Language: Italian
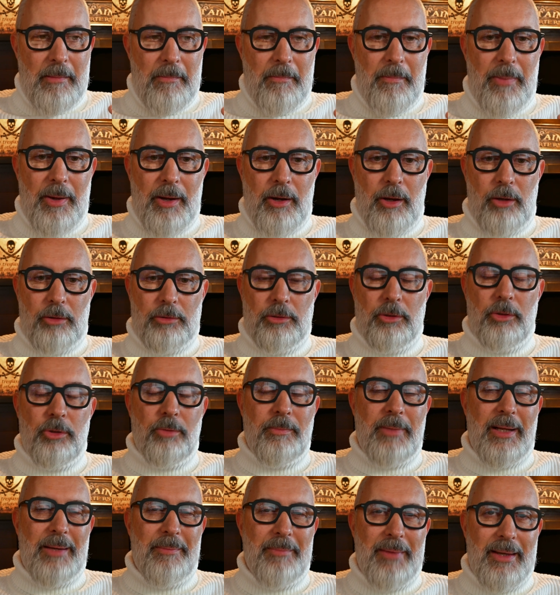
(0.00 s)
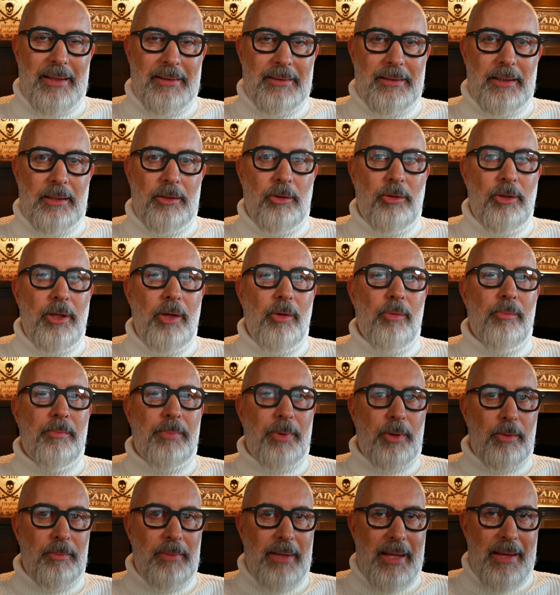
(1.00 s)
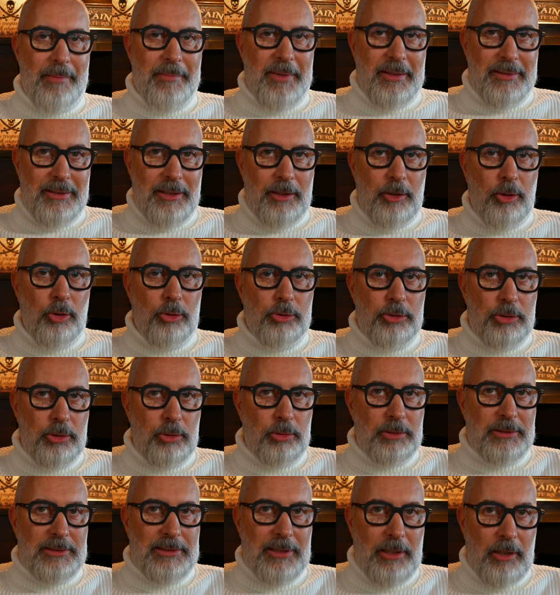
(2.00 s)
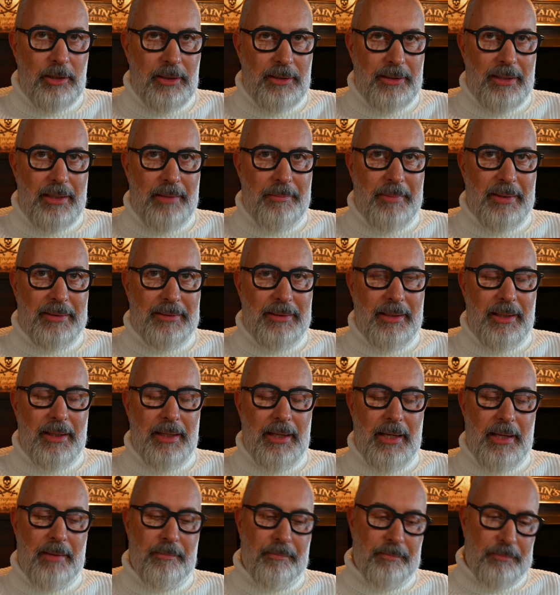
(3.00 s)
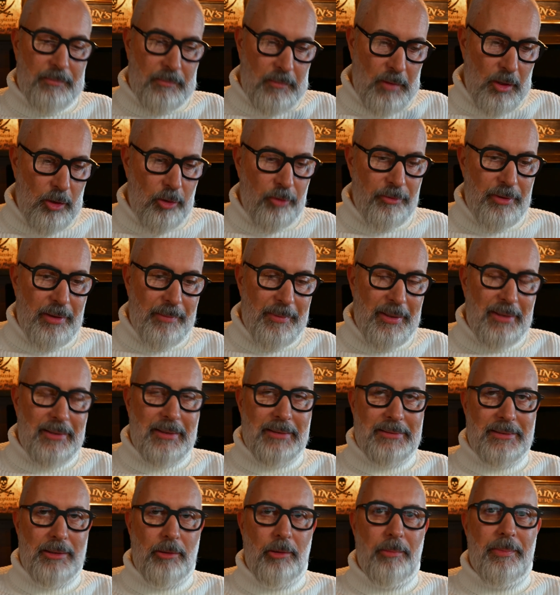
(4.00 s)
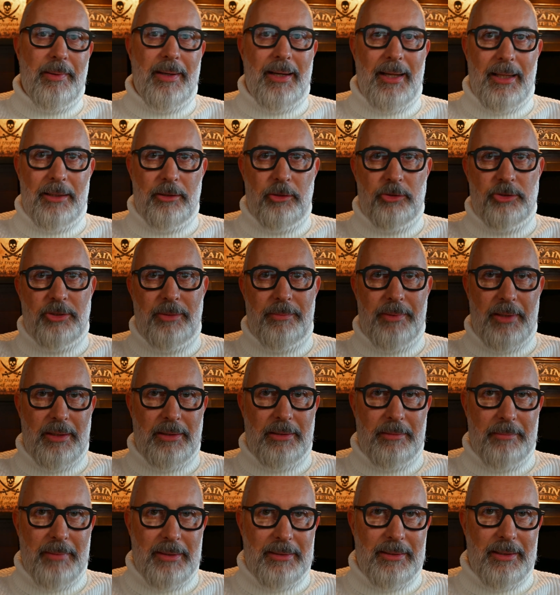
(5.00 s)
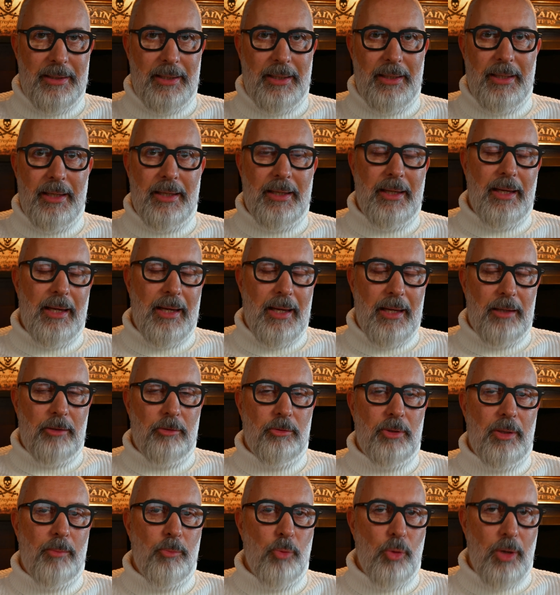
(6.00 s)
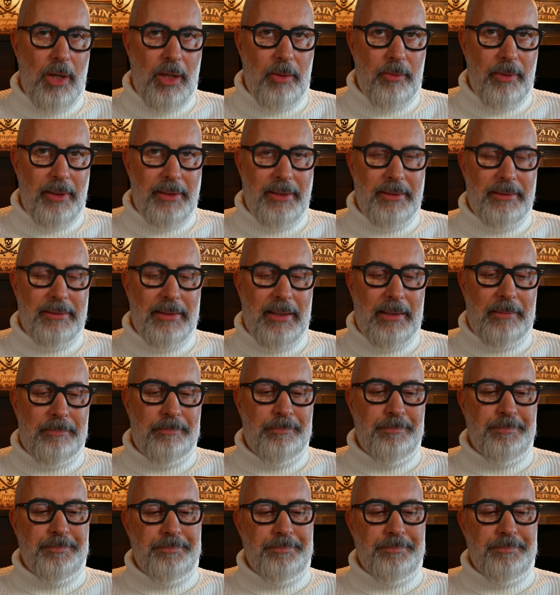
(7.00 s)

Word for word: Però normalmente non è un problema di costruzione della batteria. Ovviamente stiamo parlando sempre di batterie che hanno una buona qualità.